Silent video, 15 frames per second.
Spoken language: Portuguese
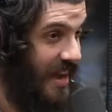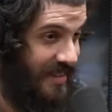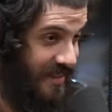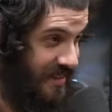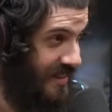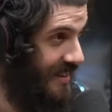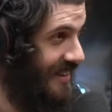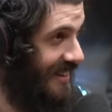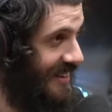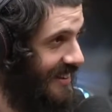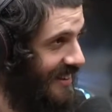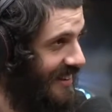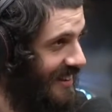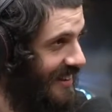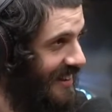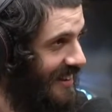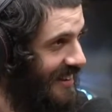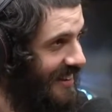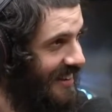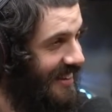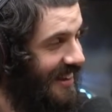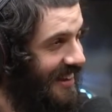Aqui?
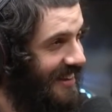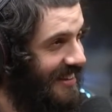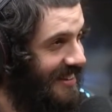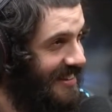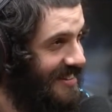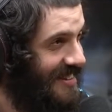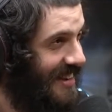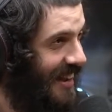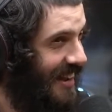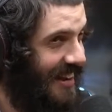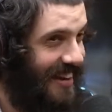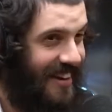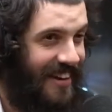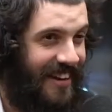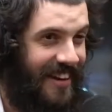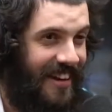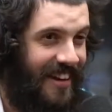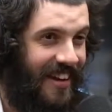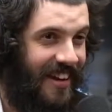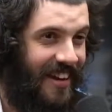É? Que isso, Por cara? Não, não, ele tá